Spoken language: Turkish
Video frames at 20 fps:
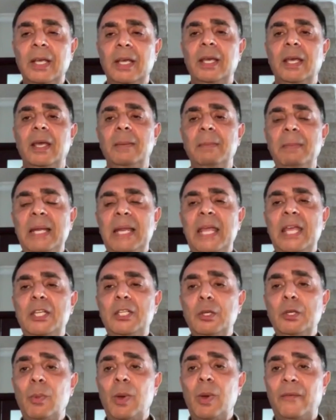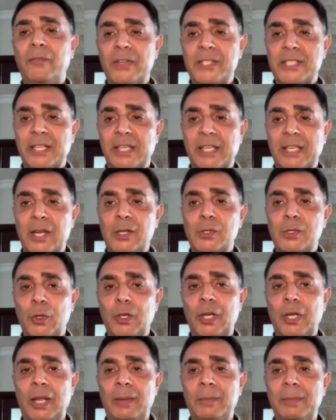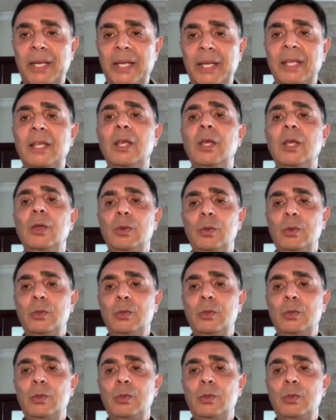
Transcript: E, milliyetçi muhafazakar söylemleri